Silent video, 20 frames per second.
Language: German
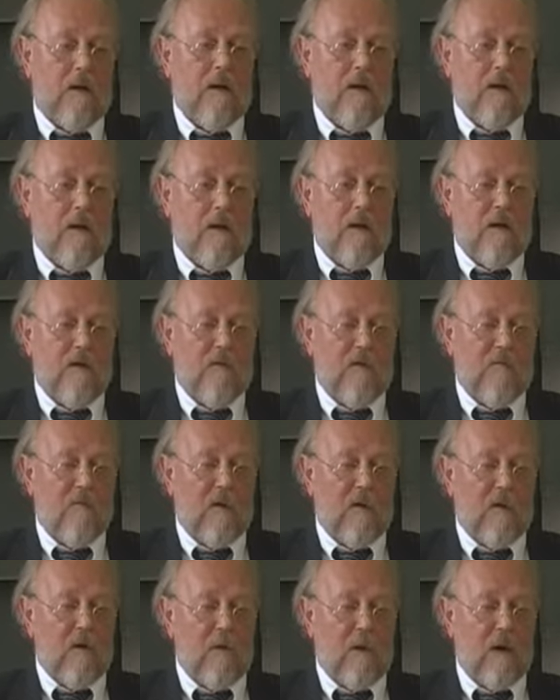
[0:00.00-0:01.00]
Äh, wenn
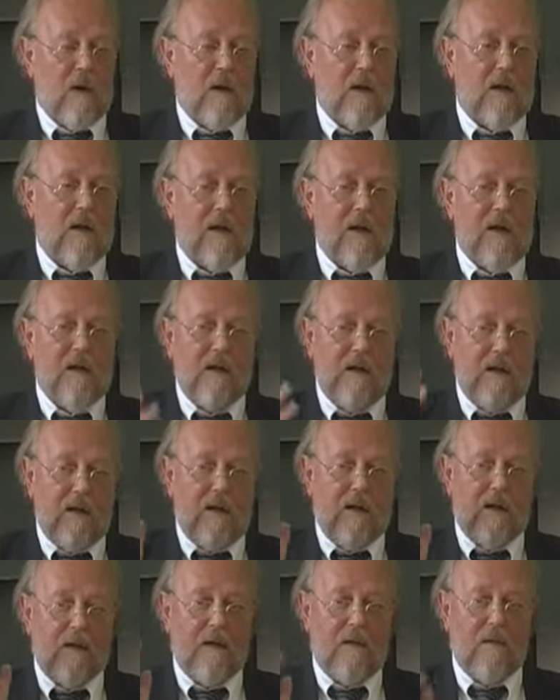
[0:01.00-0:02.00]
wir über Gallen,
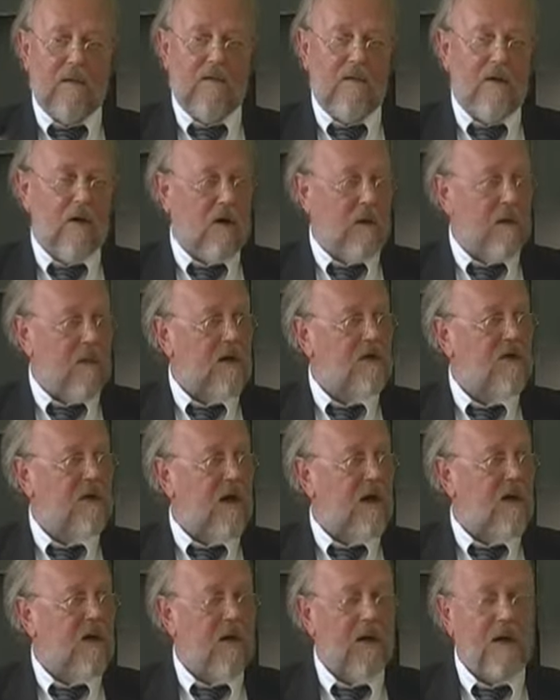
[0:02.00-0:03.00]
Nieren und wie auch immer
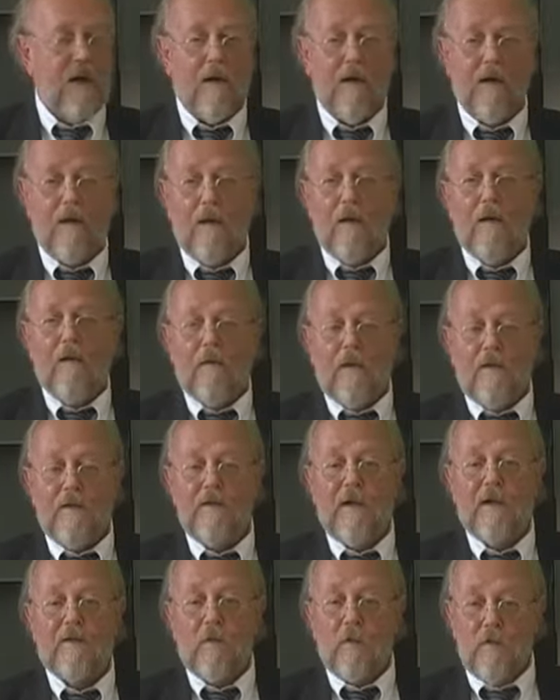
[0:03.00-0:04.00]
Steine reden, dann
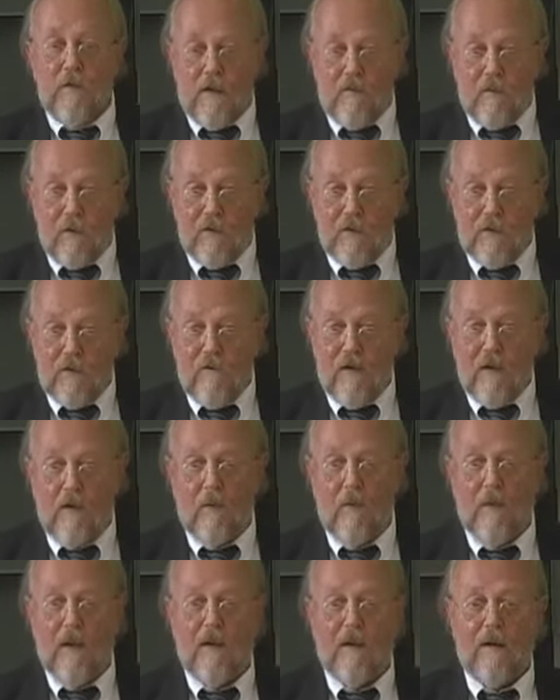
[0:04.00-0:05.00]
sind das unerwünschte
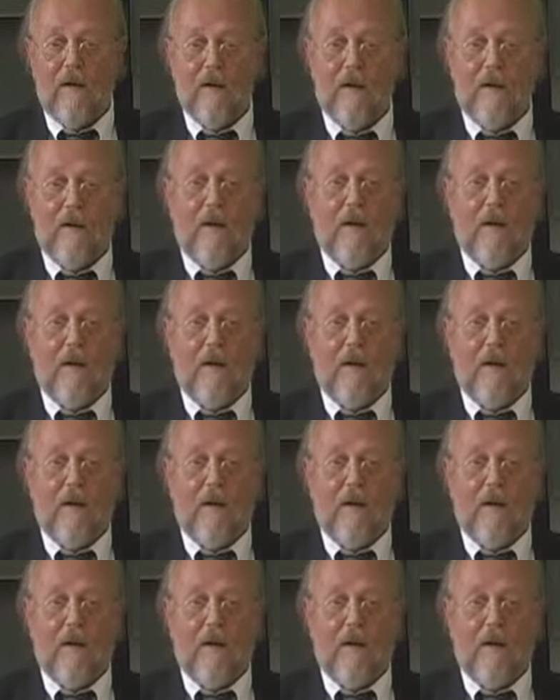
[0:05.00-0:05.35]
Phänomene.